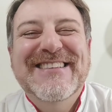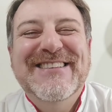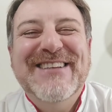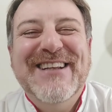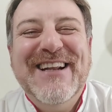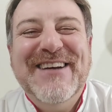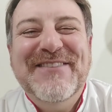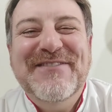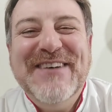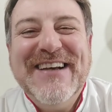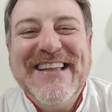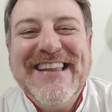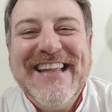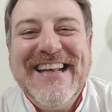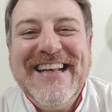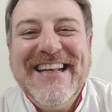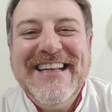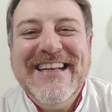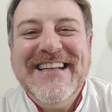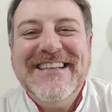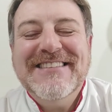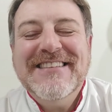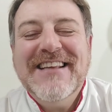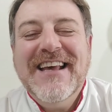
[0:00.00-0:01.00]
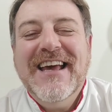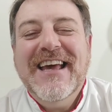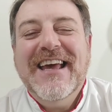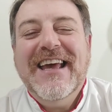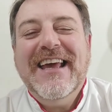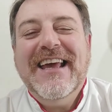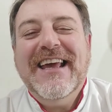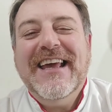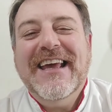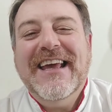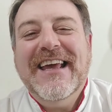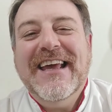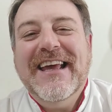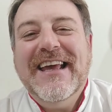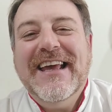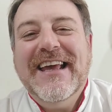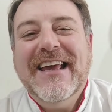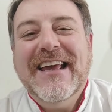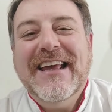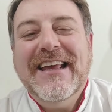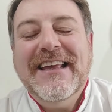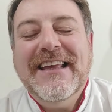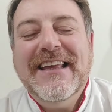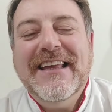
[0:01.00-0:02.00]
son las magdalenas eh,
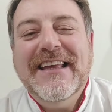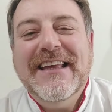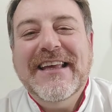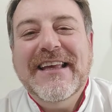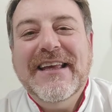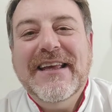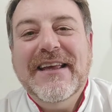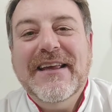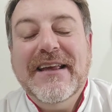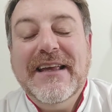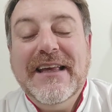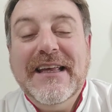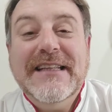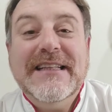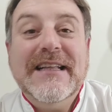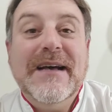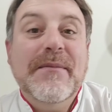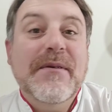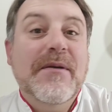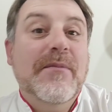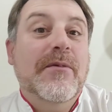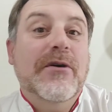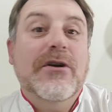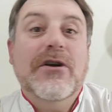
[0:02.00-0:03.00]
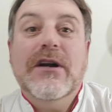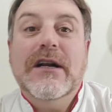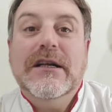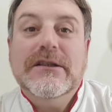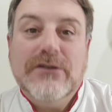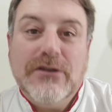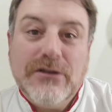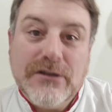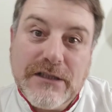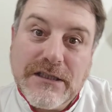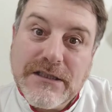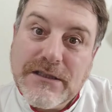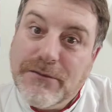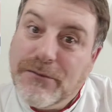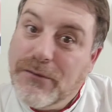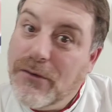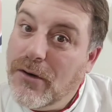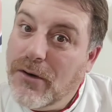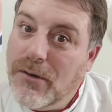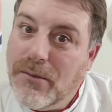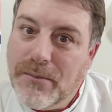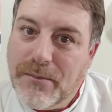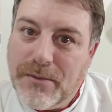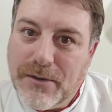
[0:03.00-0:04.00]
y, también, bueno, la torta
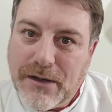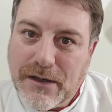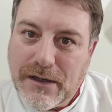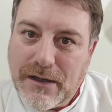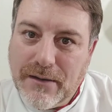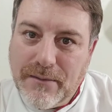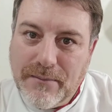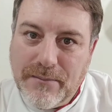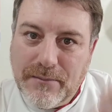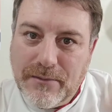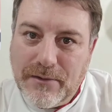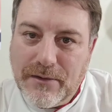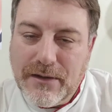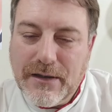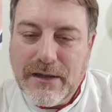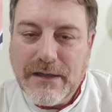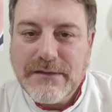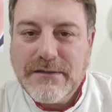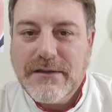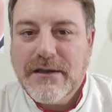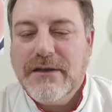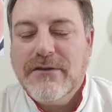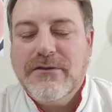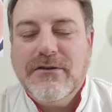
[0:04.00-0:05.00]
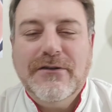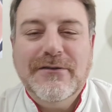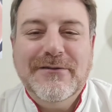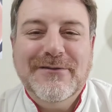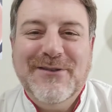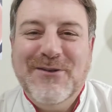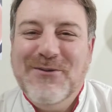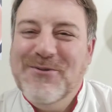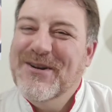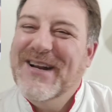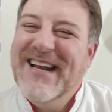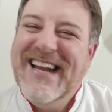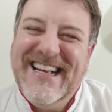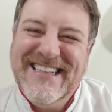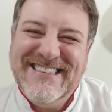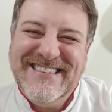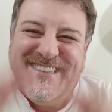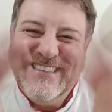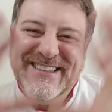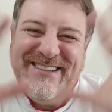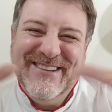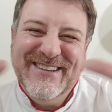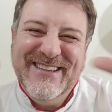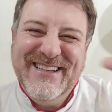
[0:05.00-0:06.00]
chifón, por ejemplo, eh, así que son un
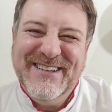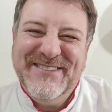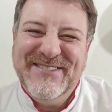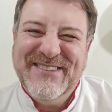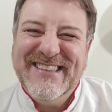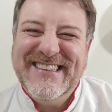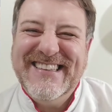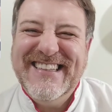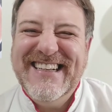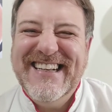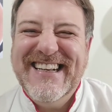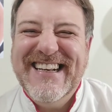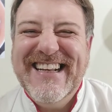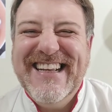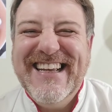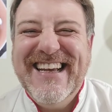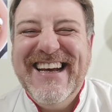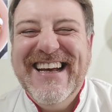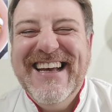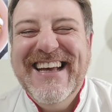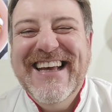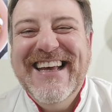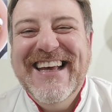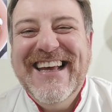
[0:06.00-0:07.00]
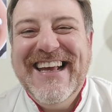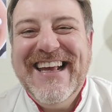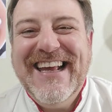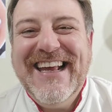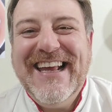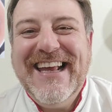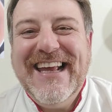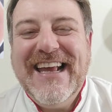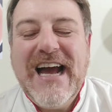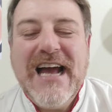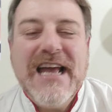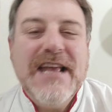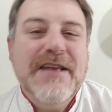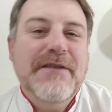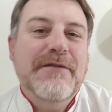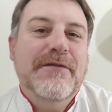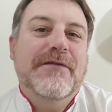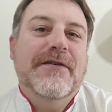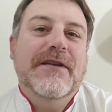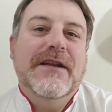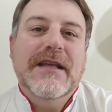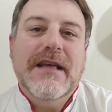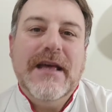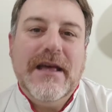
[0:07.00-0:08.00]
clásico de la pastelería. hay
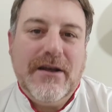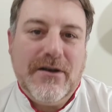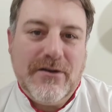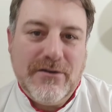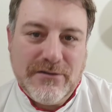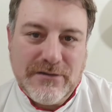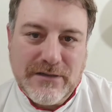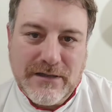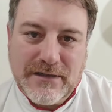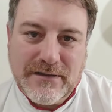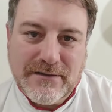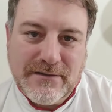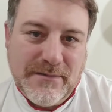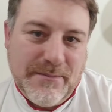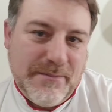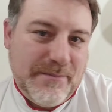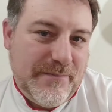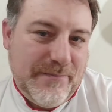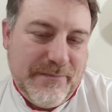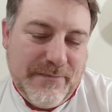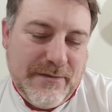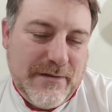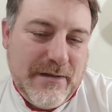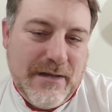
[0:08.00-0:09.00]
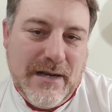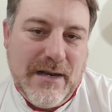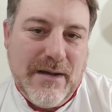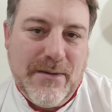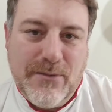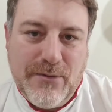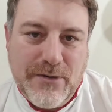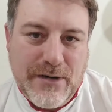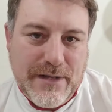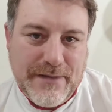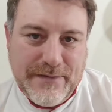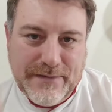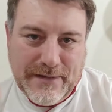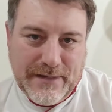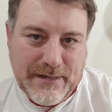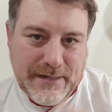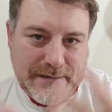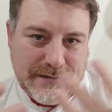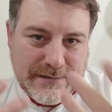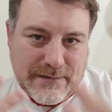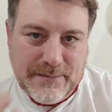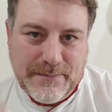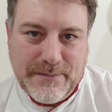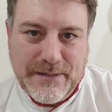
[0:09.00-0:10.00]
infinidad de cosas que se, elaboran
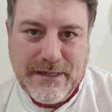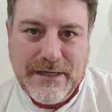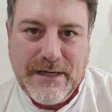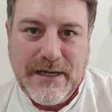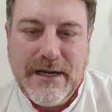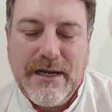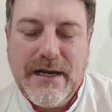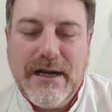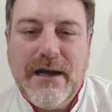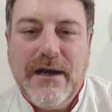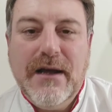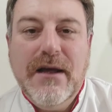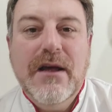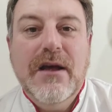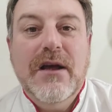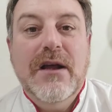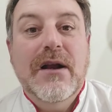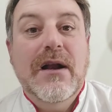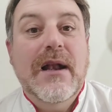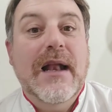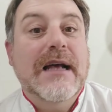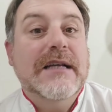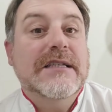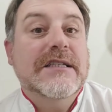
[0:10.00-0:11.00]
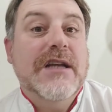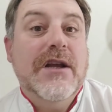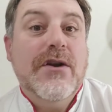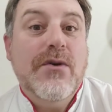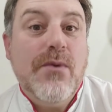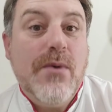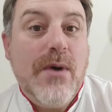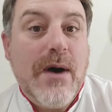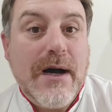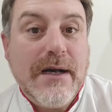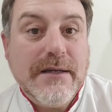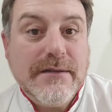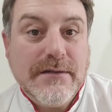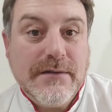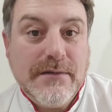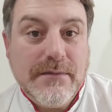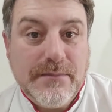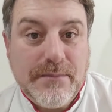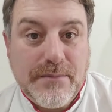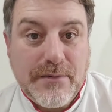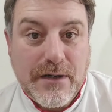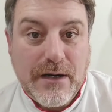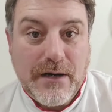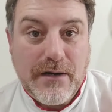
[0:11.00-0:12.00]
de esa manera, las
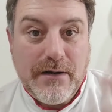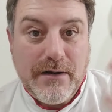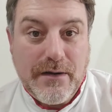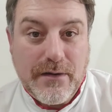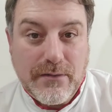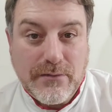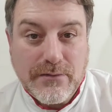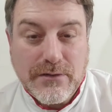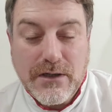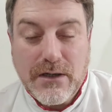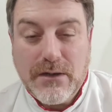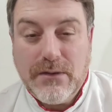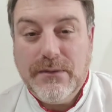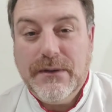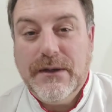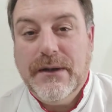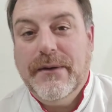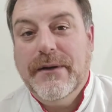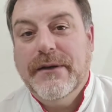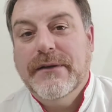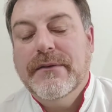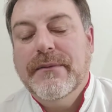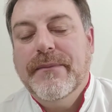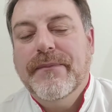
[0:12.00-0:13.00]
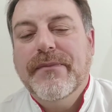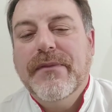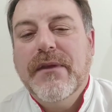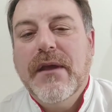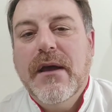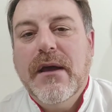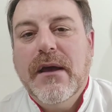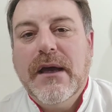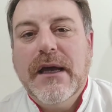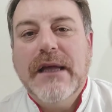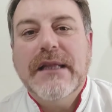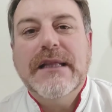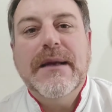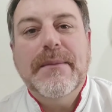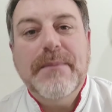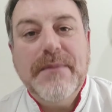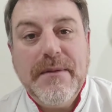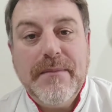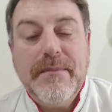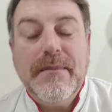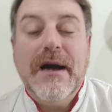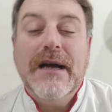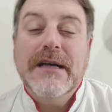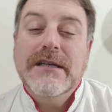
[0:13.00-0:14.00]
genuas, por ahí lo han escuchado una vez, que
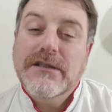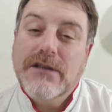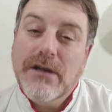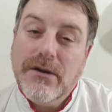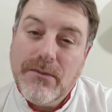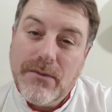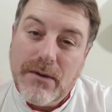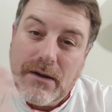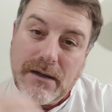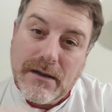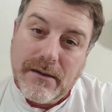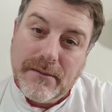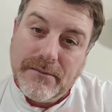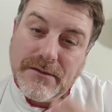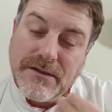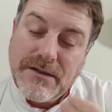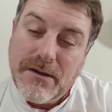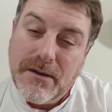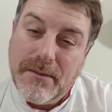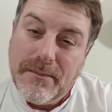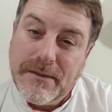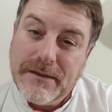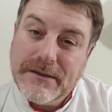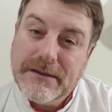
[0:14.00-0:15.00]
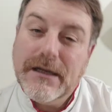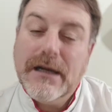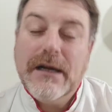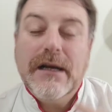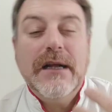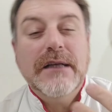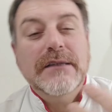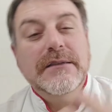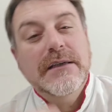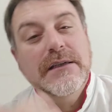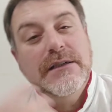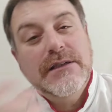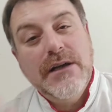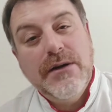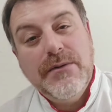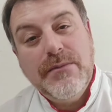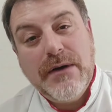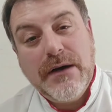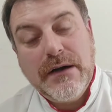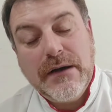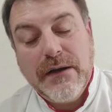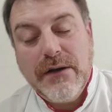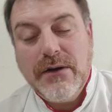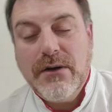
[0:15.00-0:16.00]
también hay genuas que llevan materia grasa, hay
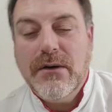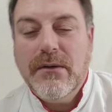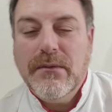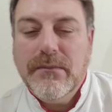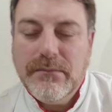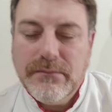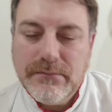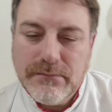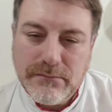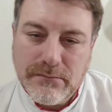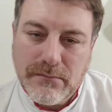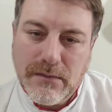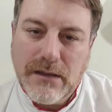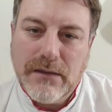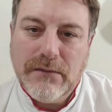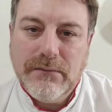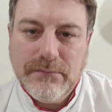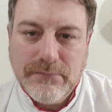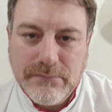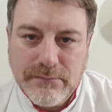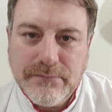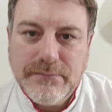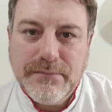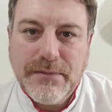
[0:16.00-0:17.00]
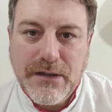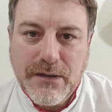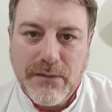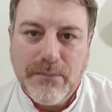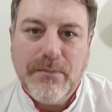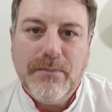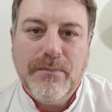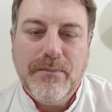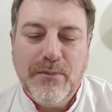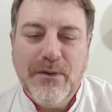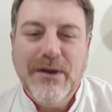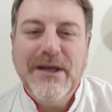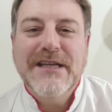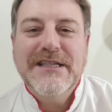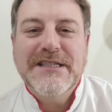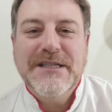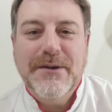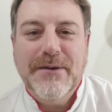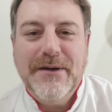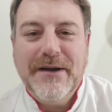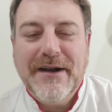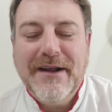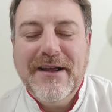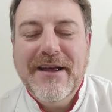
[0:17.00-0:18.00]
genuas que no, ...pero puede
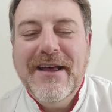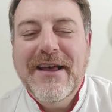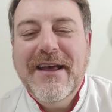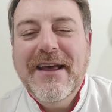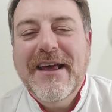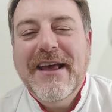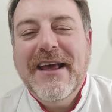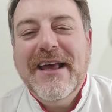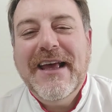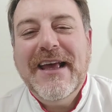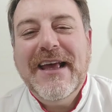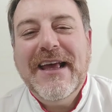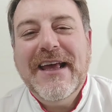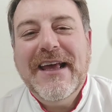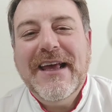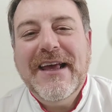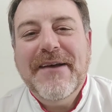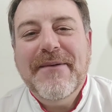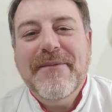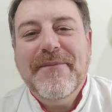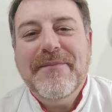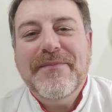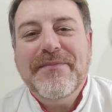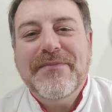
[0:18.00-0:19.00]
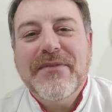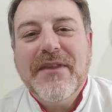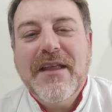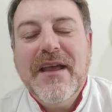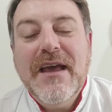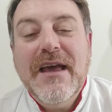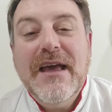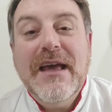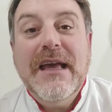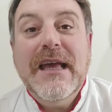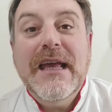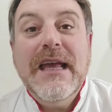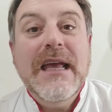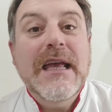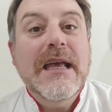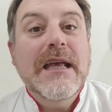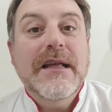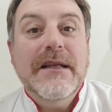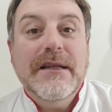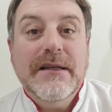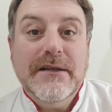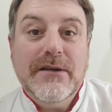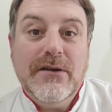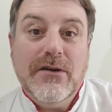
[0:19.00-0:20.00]
llevar. Eh,
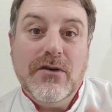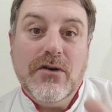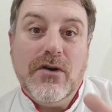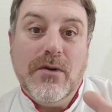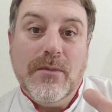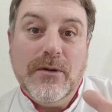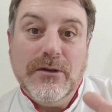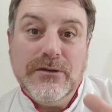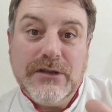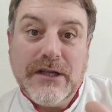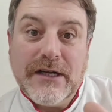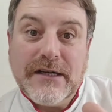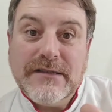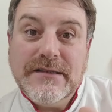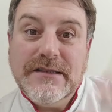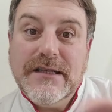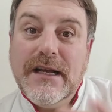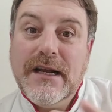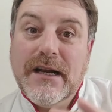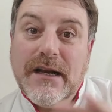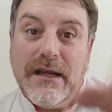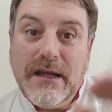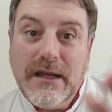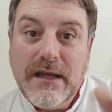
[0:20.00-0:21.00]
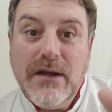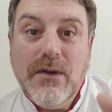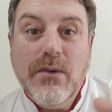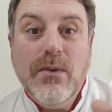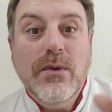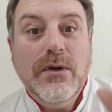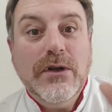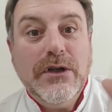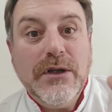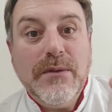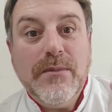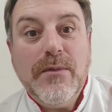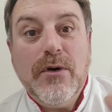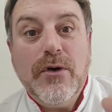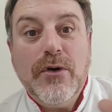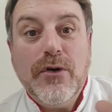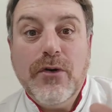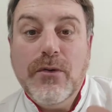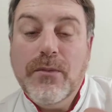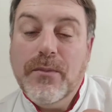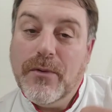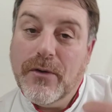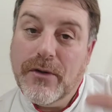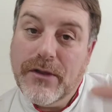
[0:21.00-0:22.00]
y como tercer y último
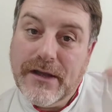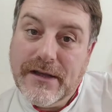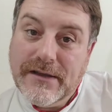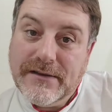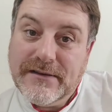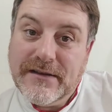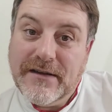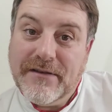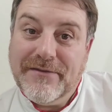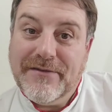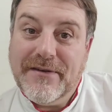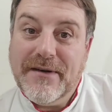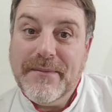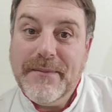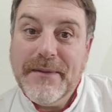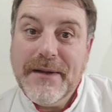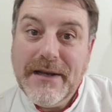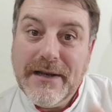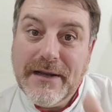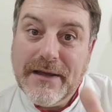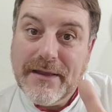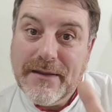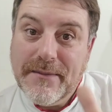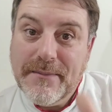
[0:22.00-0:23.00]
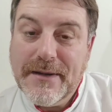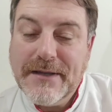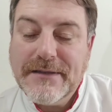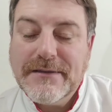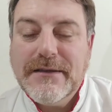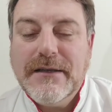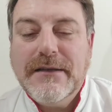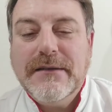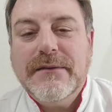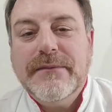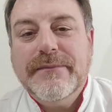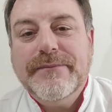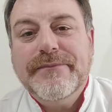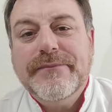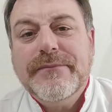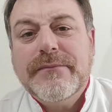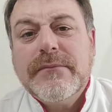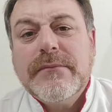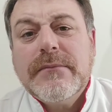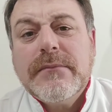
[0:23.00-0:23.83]
grupo de esta familia de masas